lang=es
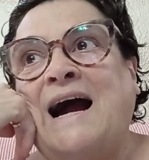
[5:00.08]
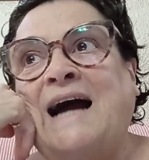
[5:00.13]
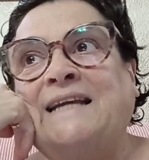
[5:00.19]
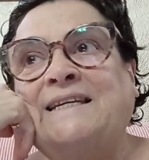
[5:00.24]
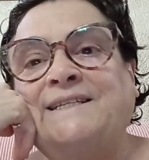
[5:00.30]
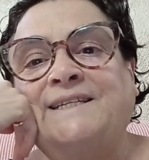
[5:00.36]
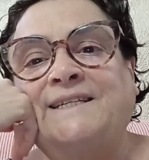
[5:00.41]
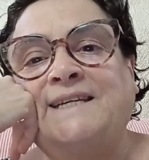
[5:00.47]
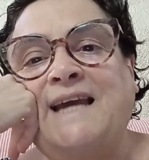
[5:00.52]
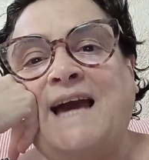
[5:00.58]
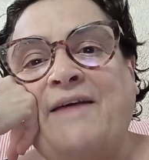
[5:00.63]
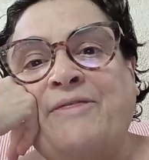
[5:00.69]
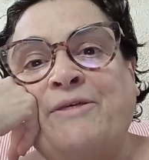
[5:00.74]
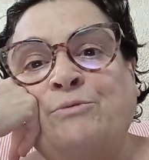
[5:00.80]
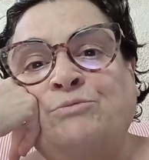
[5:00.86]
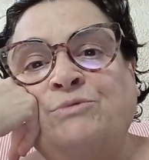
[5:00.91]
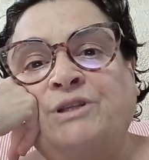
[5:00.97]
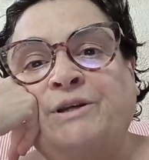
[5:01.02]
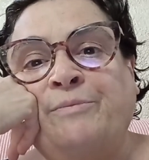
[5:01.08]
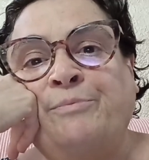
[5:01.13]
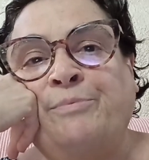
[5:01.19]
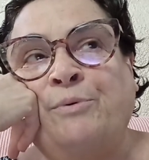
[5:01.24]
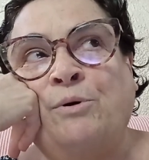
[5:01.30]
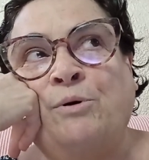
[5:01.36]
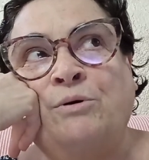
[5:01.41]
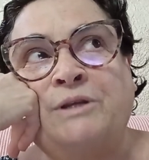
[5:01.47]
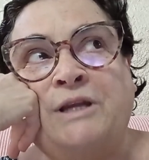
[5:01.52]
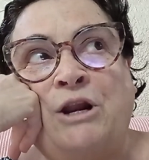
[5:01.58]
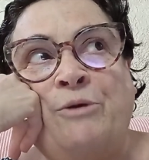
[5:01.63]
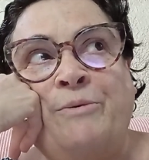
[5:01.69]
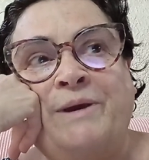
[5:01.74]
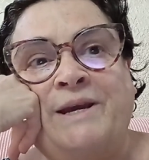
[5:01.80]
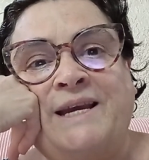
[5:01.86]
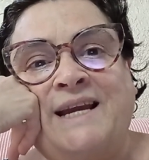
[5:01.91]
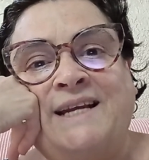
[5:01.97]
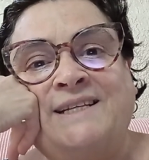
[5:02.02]
Allí hace un tiempo, ya lo
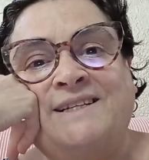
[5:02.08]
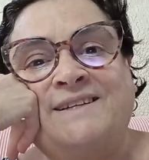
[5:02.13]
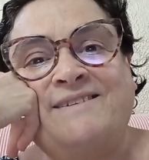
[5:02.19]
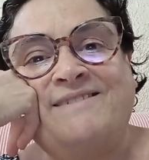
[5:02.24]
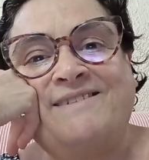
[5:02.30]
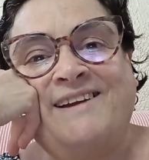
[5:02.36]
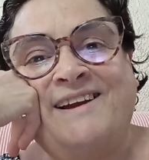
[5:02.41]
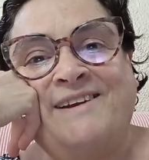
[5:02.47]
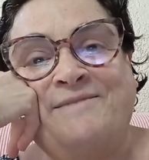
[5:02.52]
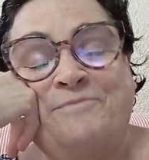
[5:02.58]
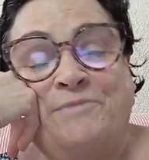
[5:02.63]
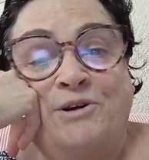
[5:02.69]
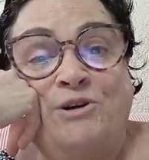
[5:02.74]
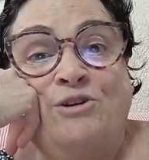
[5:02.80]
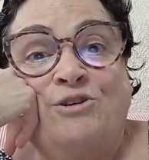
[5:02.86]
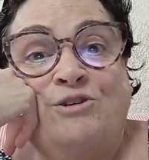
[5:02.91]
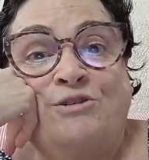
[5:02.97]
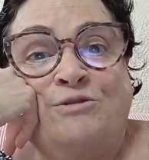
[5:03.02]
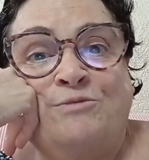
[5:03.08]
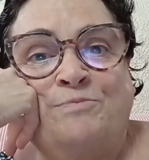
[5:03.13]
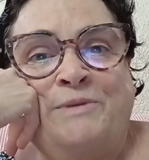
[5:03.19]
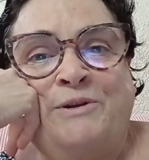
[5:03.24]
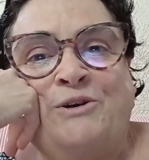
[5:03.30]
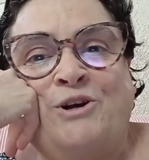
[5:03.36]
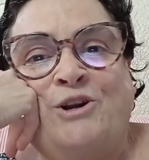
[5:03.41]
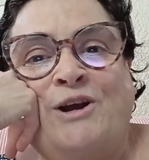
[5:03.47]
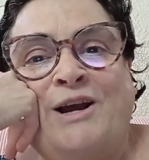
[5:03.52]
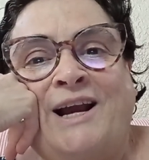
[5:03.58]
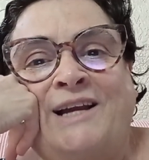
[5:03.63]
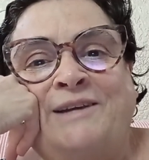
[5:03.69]
veíais, eh, bueno, yo espero que lo